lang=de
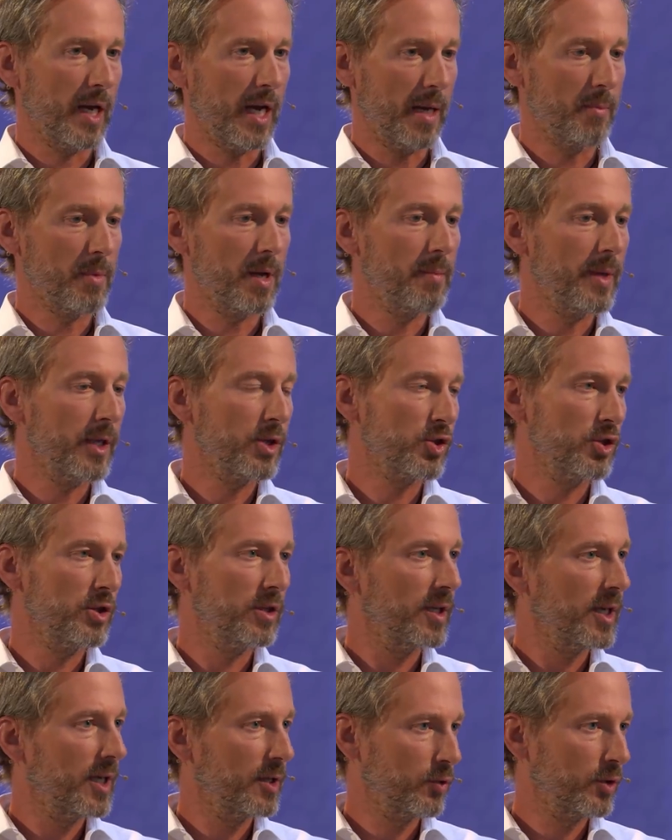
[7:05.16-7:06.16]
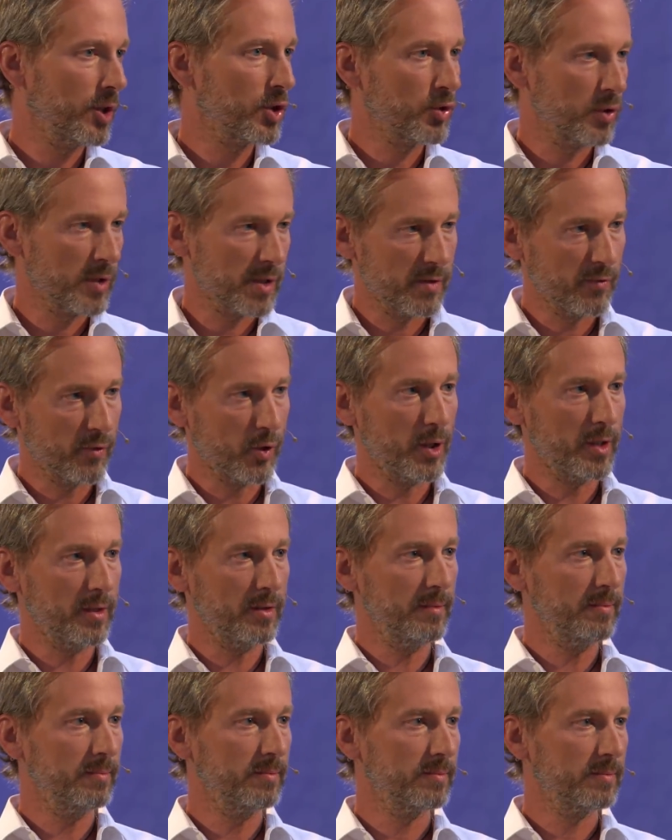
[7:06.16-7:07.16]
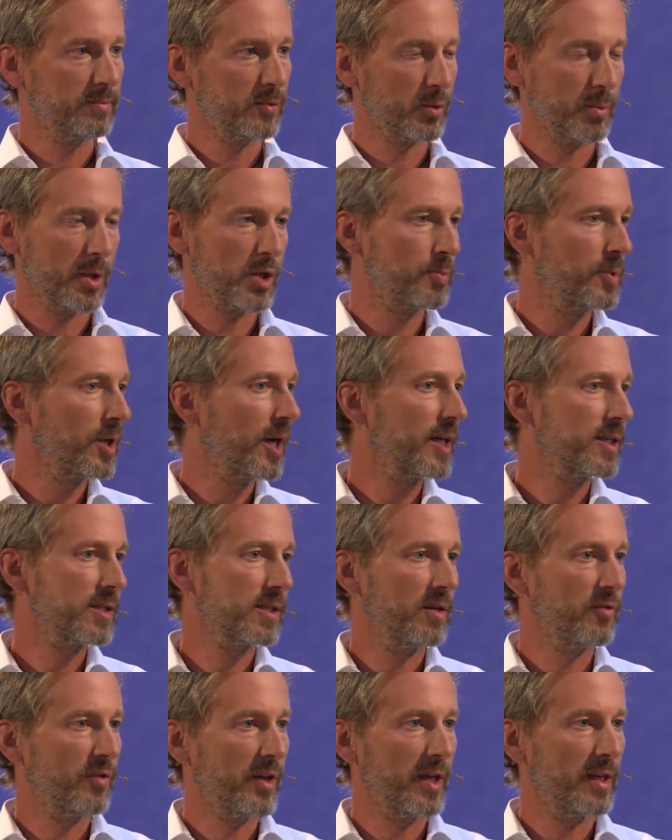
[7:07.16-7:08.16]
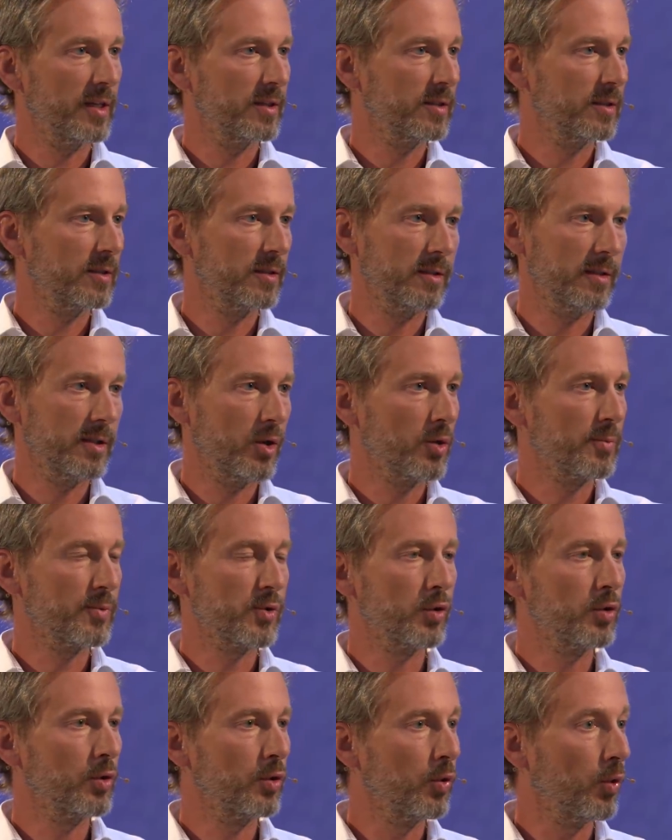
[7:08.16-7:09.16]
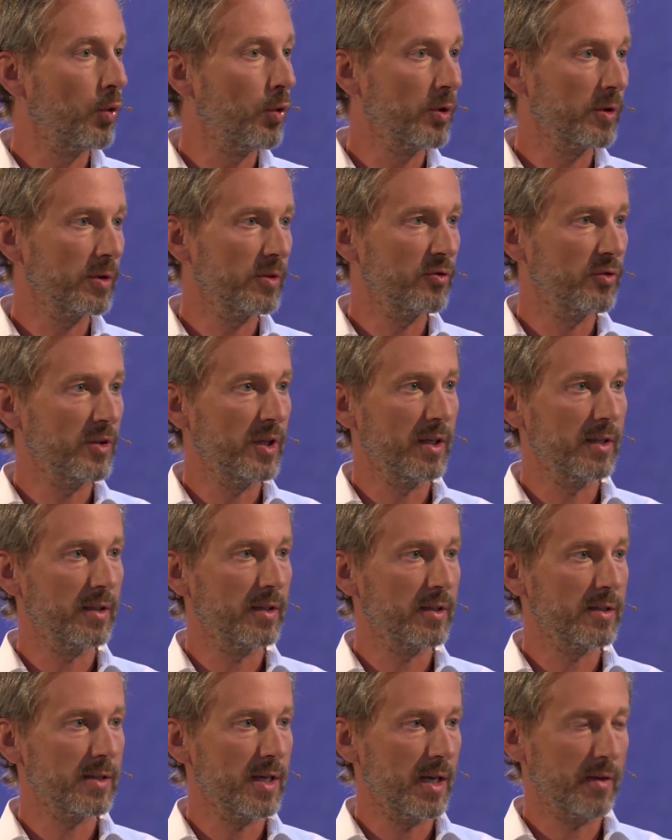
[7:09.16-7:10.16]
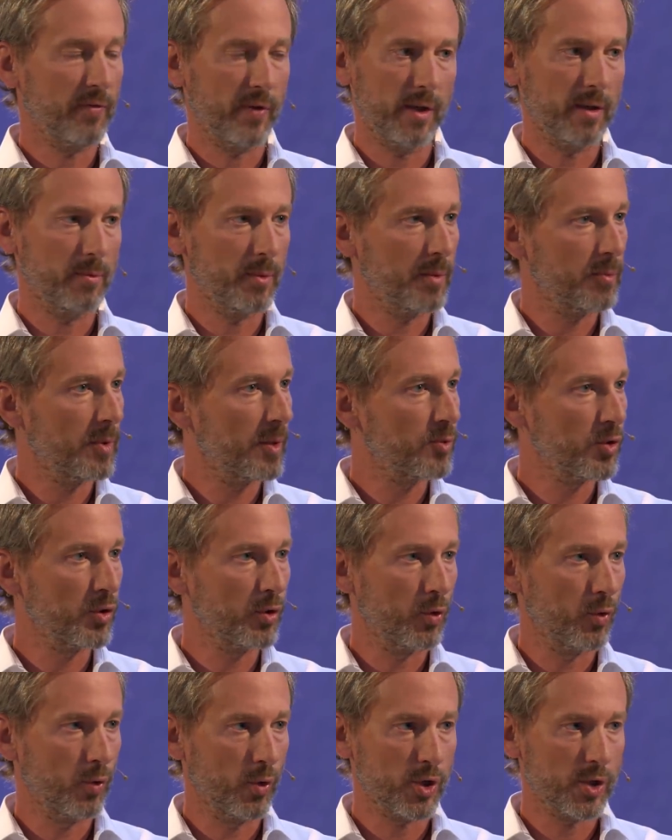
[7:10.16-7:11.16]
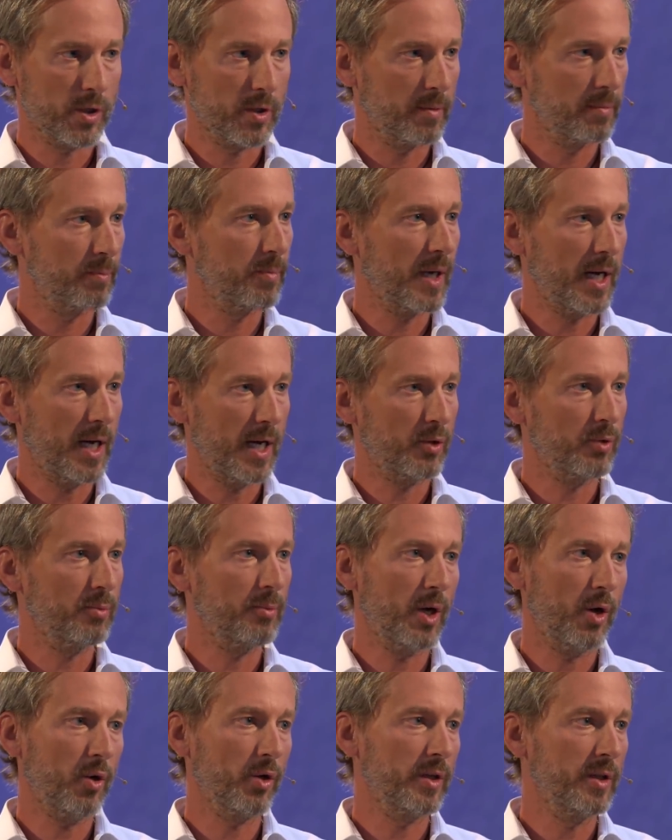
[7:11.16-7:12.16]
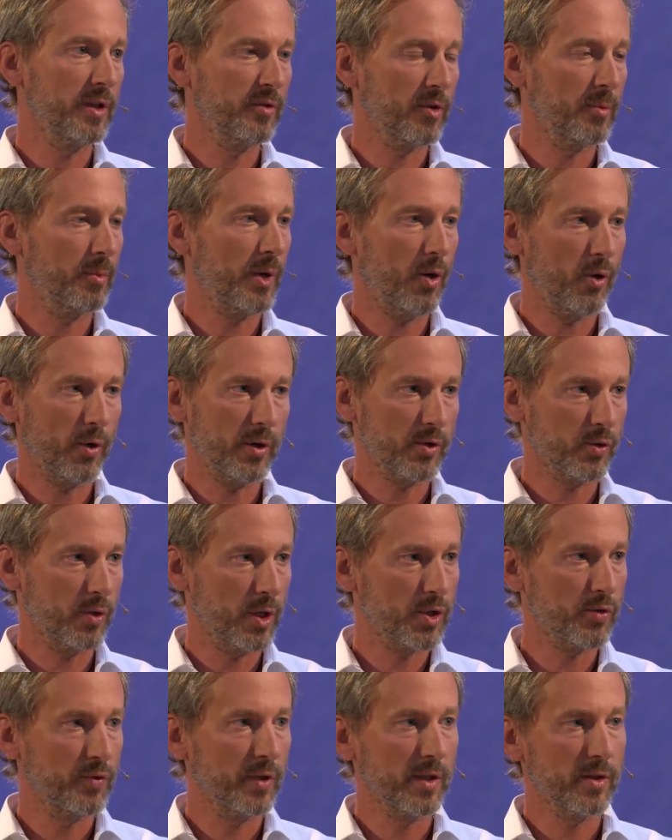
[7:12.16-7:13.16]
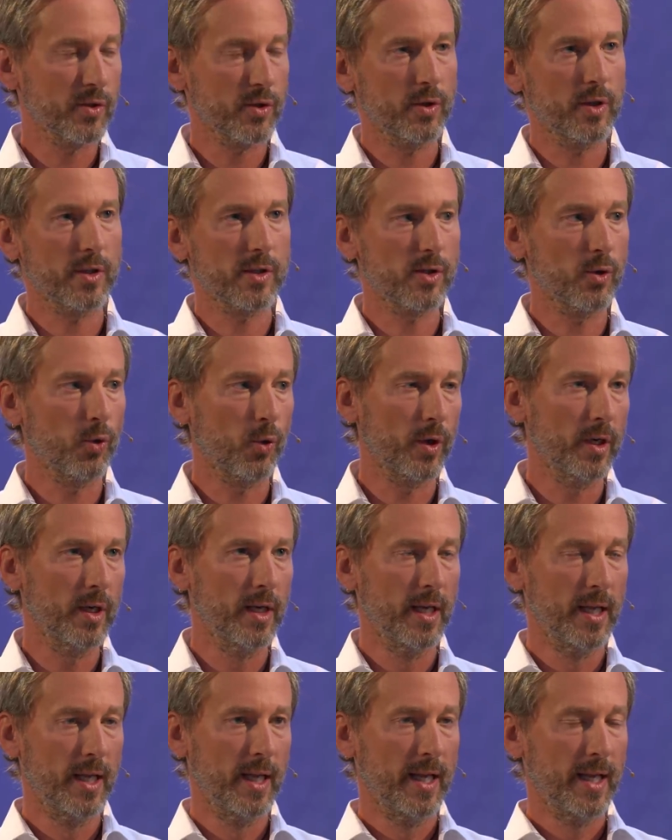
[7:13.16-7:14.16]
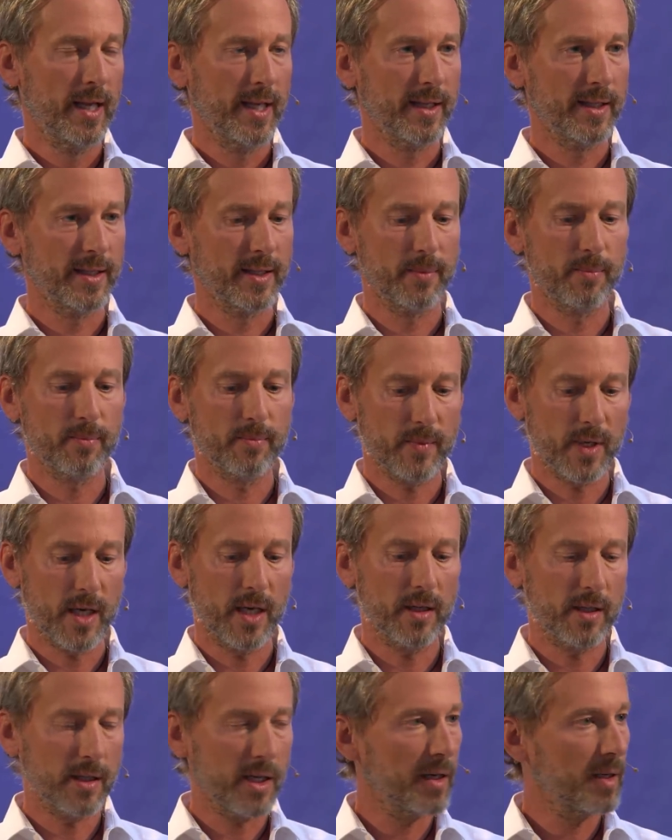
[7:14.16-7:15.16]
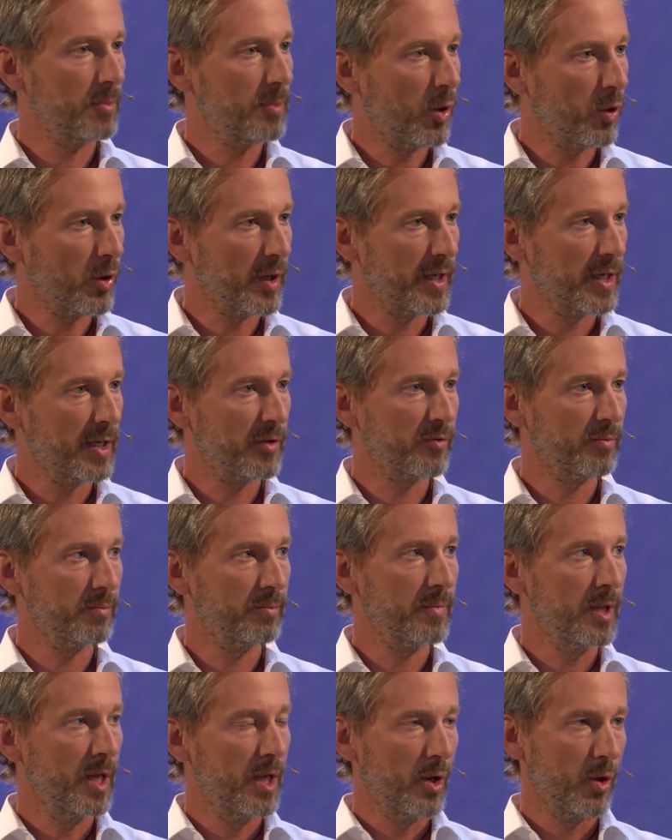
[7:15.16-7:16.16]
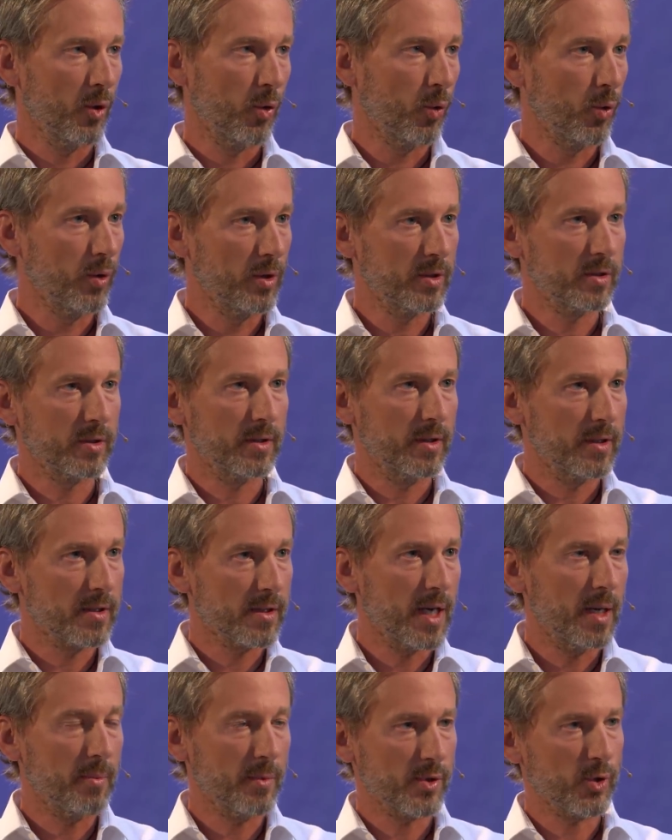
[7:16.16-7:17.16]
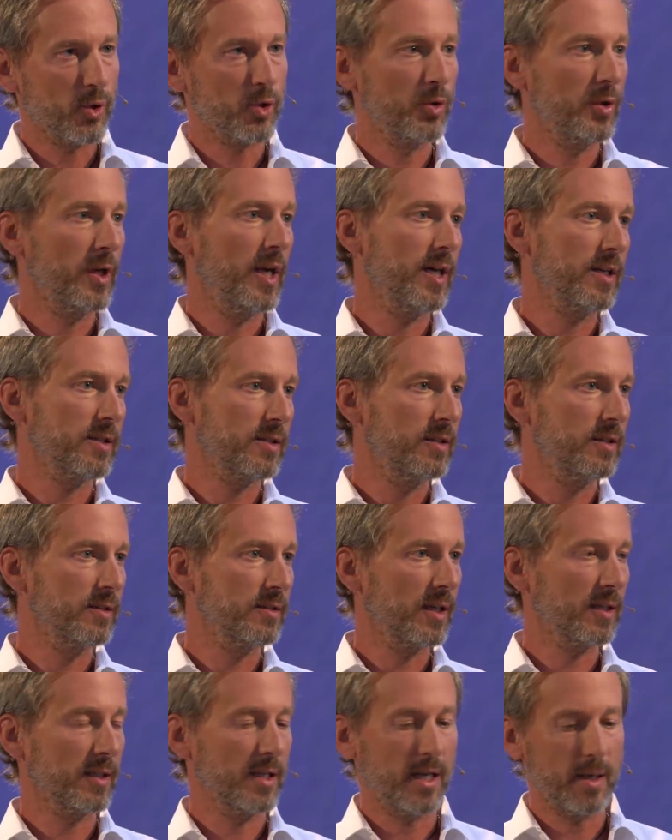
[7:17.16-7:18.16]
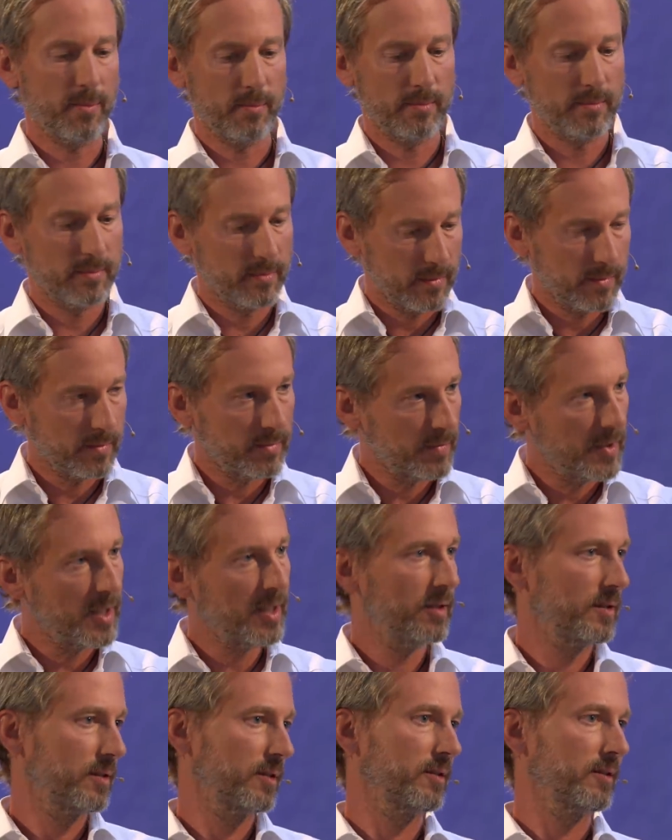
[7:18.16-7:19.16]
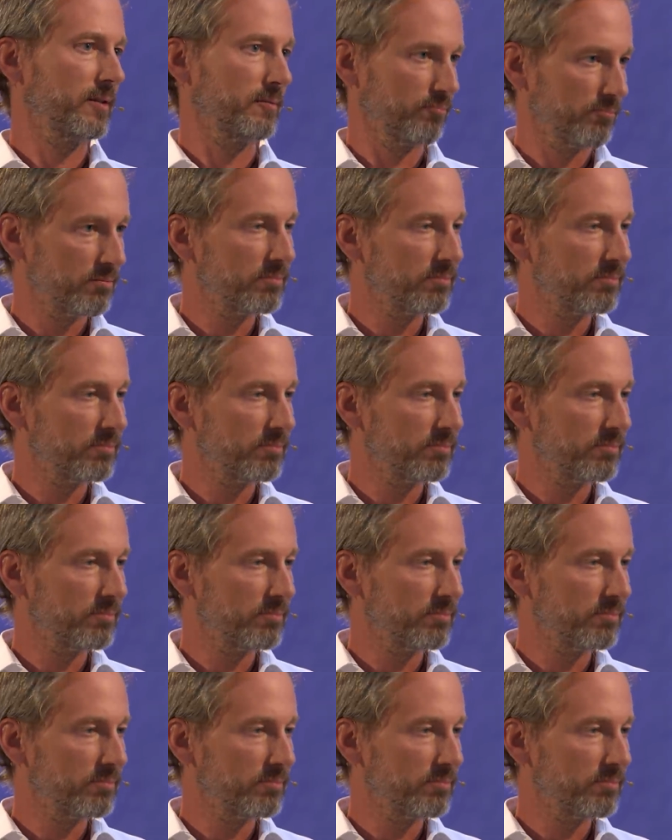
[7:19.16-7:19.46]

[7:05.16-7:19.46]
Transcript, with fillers: einmal Menschen, die halt unterstützen wollen, zum Beispiel Rechtsanwälte, auch Psychologen, viele, die sagen, wenn jemand mal psychologische Beratung braucht, Hilfe braucht in so einer schwierigen Situation, ähm, kann ich da eben auch helfen. Und es kamen jetzt auch schon die Ersten, die gesagt haben, ich